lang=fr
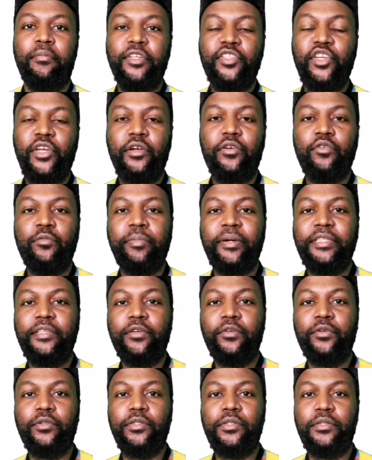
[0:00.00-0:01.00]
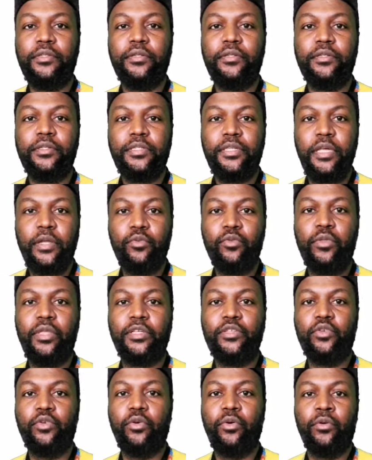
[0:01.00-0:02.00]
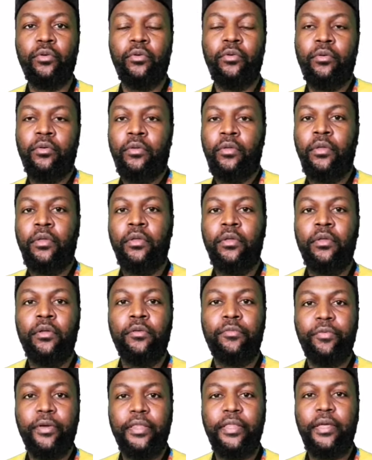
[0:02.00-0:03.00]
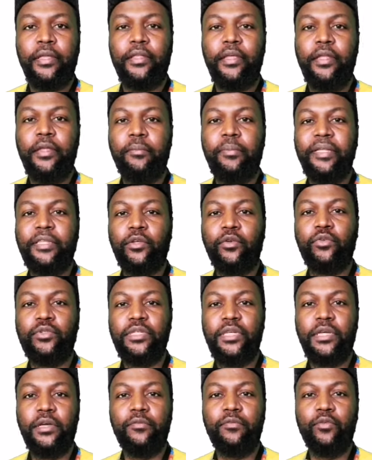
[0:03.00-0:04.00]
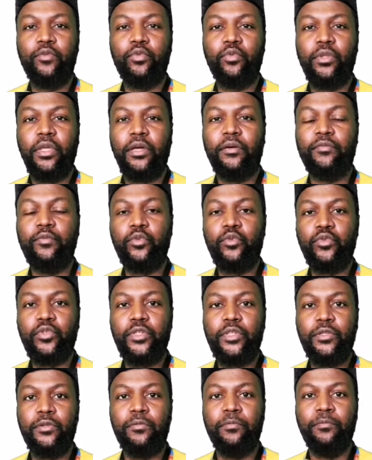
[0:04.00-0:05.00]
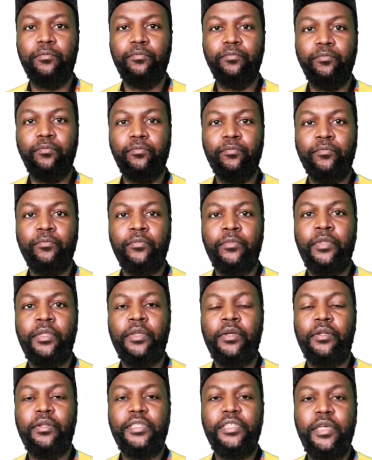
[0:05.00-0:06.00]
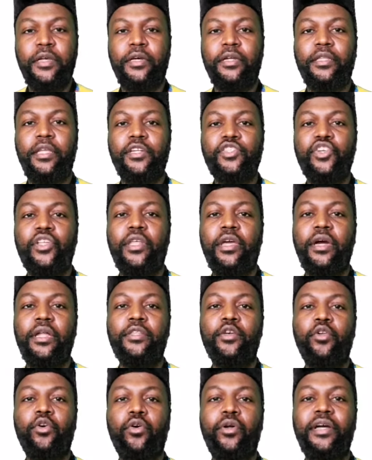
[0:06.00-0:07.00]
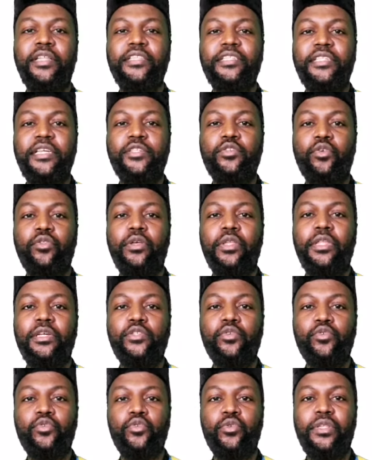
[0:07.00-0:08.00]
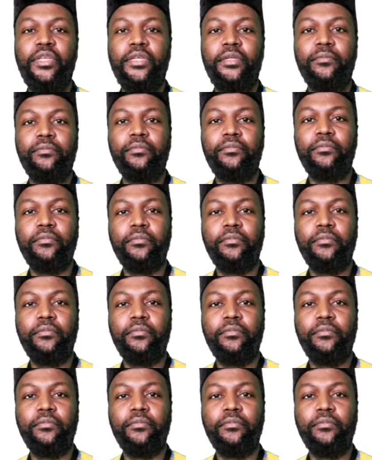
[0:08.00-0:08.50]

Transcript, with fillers: Mes chers compatriotes, salutations fraternelles et patriotiques à vous toutes et à vous tous. Le secrétaire général de l'Organisation des Nations Unies,